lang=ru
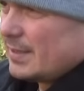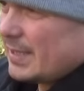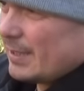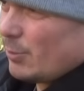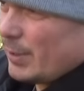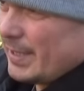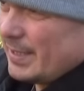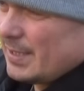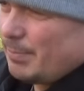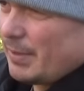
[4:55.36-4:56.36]

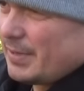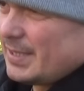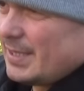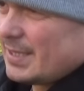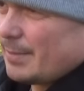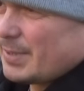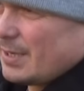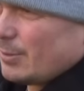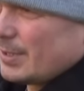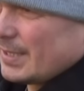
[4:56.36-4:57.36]
которая не повредит
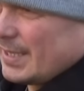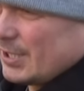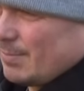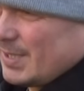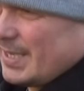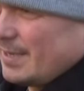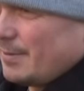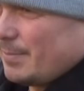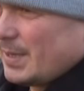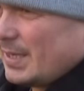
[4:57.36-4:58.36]
абсолютно нашим
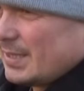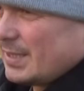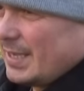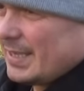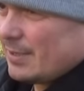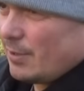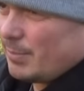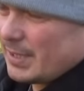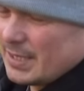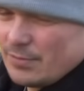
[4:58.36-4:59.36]
деревьям. Для этого
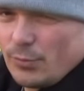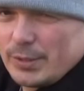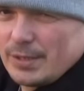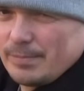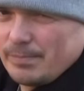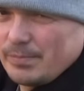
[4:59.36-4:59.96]
мы разводим